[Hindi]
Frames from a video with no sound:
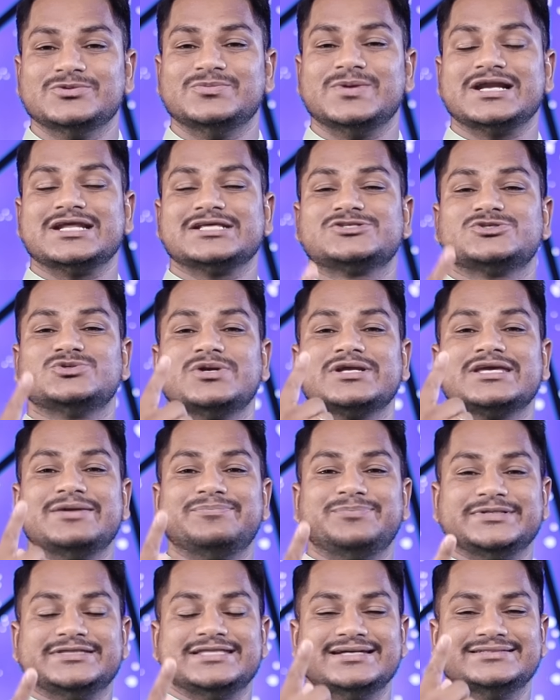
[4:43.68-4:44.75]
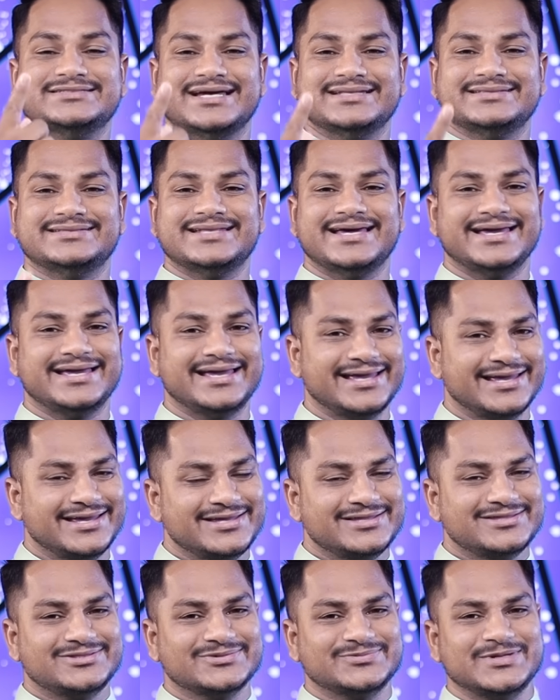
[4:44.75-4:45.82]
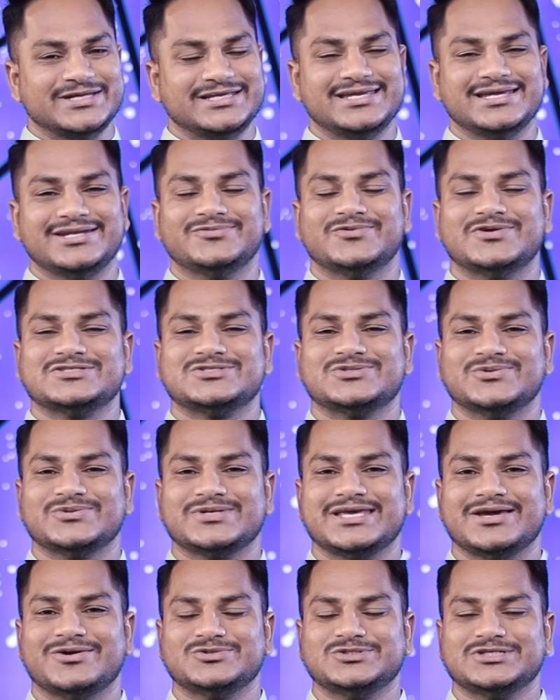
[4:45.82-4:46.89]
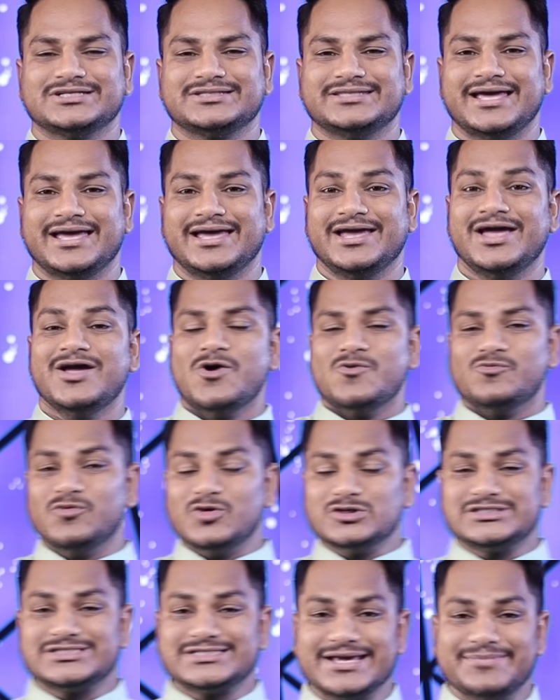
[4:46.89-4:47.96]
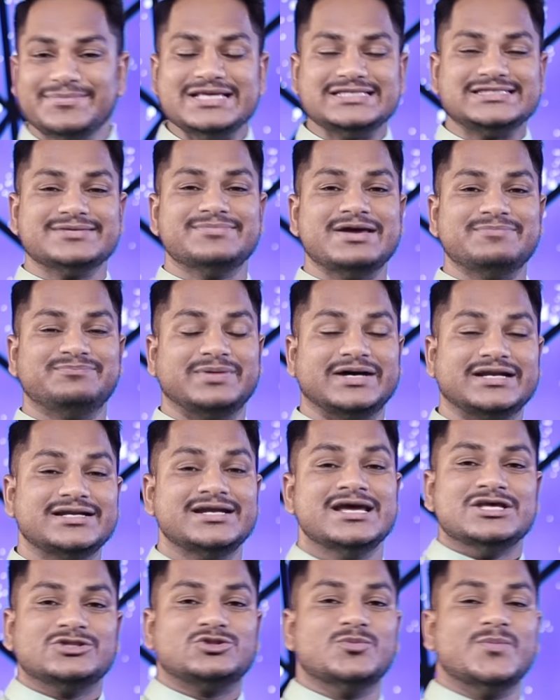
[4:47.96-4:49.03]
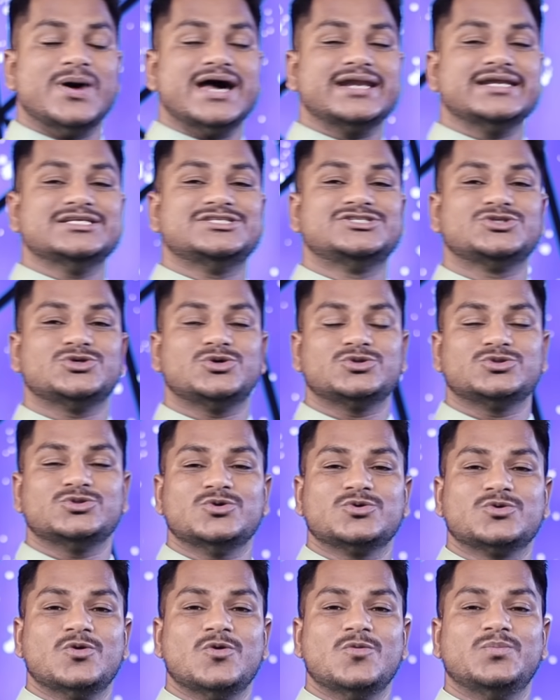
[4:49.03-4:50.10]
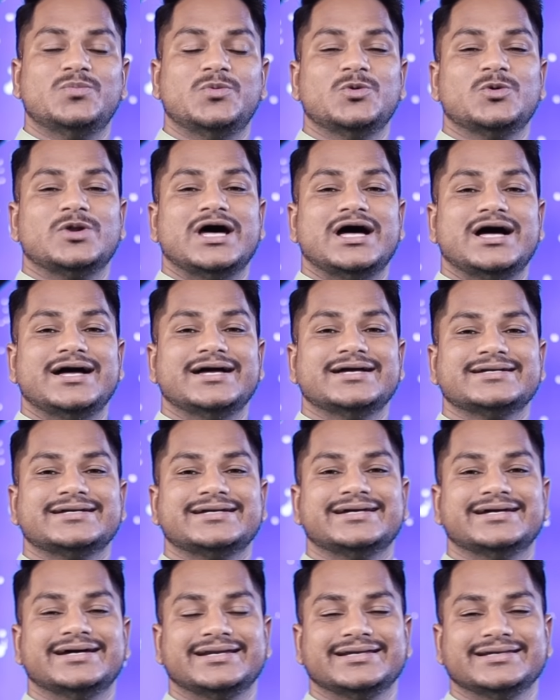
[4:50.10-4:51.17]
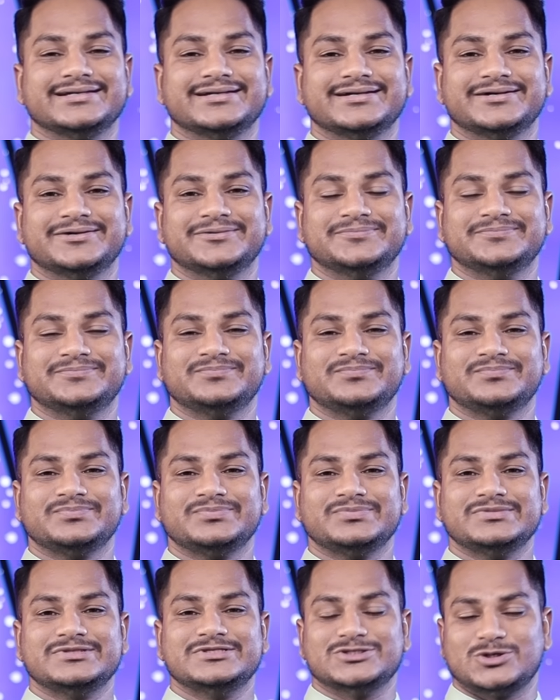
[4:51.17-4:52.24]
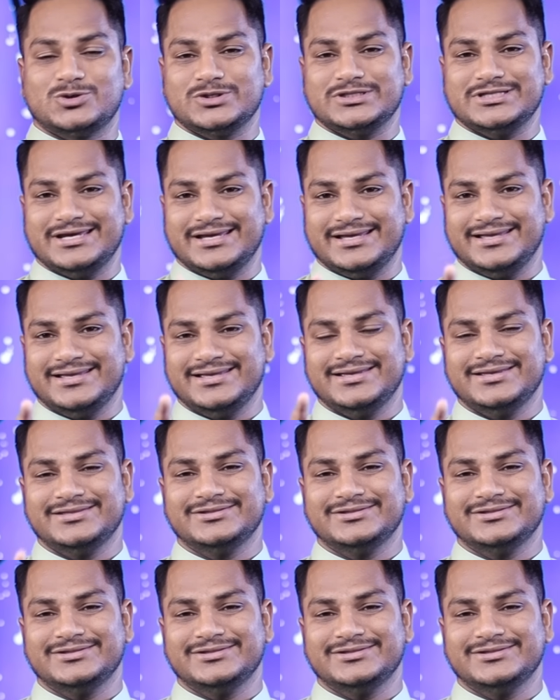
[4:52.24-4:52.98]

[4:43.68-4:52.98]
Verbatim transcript: तुम्हारा स्वर्गीय पिता जानता है तुम्हें किन वस्तुओं की आवश्यकता है वो समय समय पर तुम्हारी जरूरतों को पूरा करेगा जरूरत है